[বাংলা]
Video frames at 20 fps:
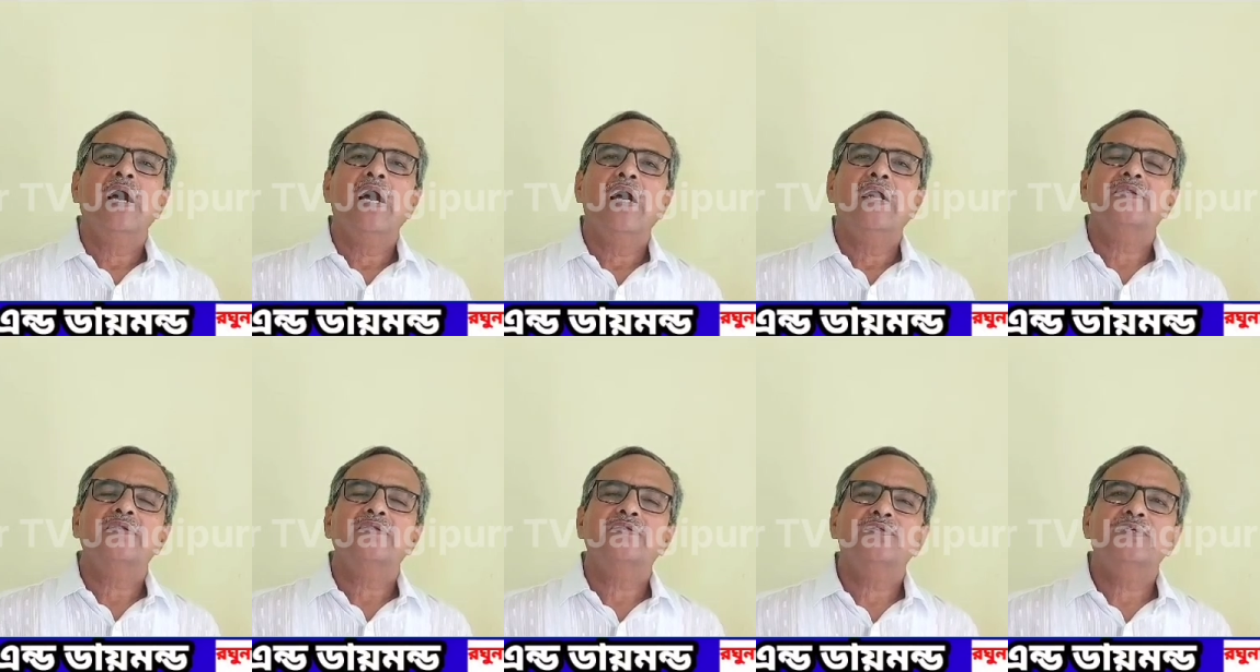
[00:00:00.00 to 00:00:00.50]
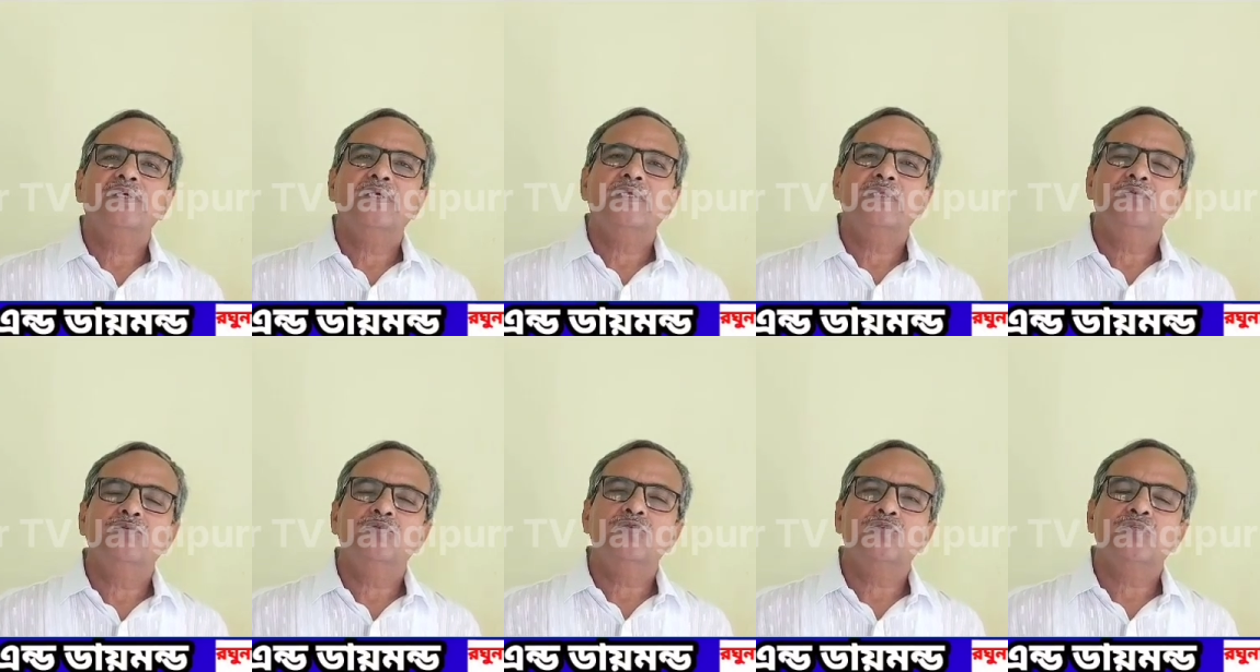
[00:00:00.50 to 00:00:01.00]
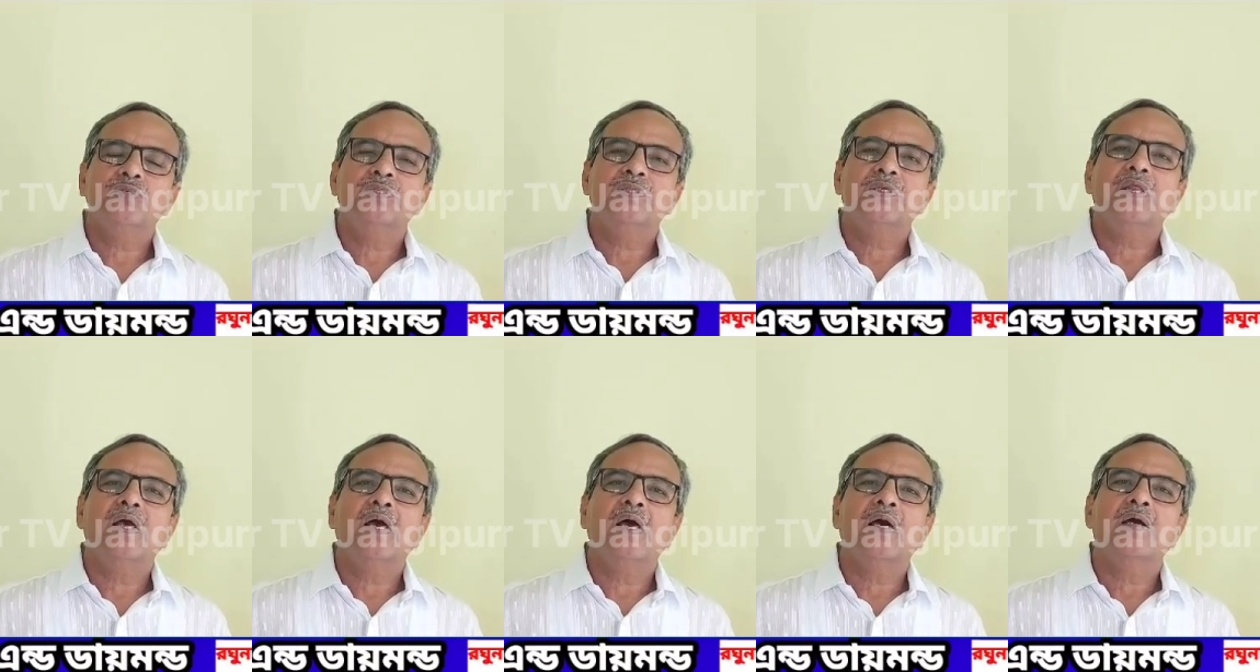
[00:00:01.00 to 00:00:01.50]
আর যে
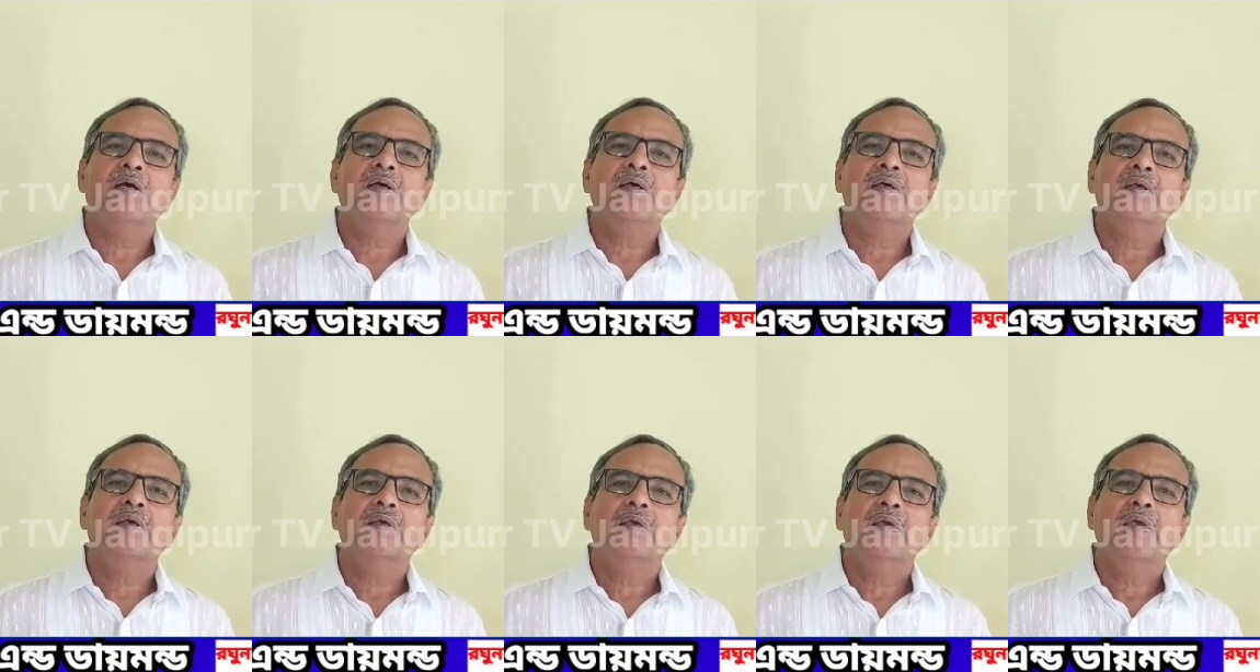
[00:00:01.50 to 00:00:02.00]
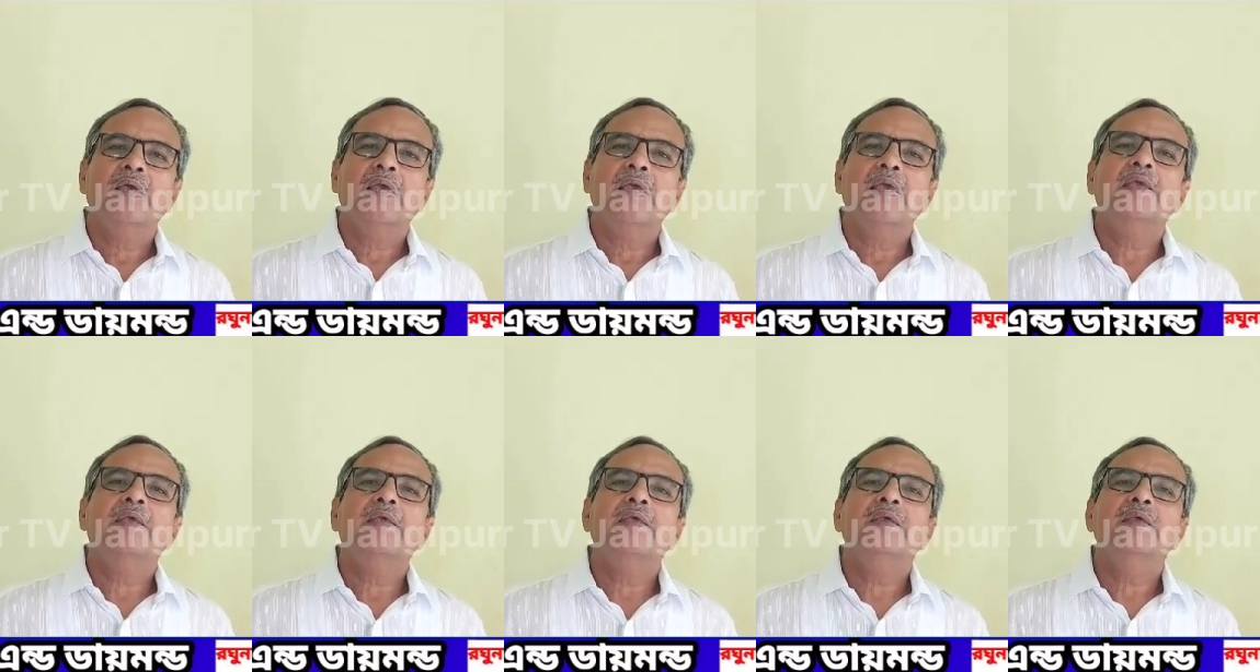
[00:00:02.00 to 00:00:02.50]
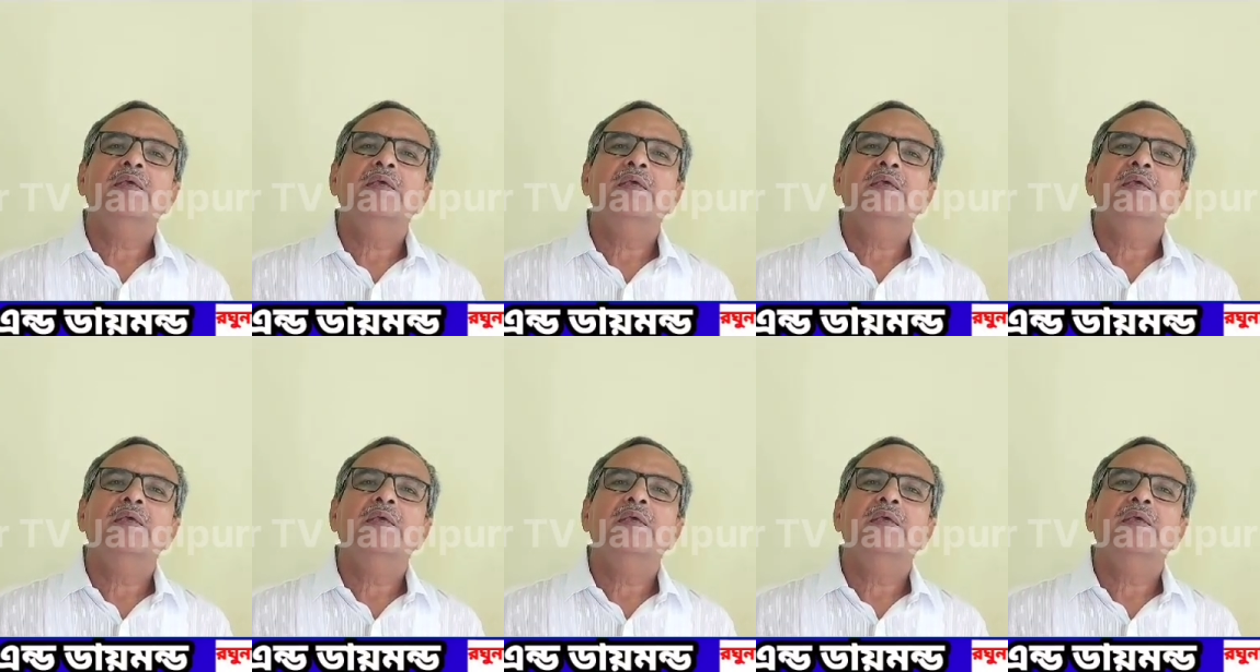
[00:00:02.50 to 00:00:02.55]
দুষ্কৃতীরা এই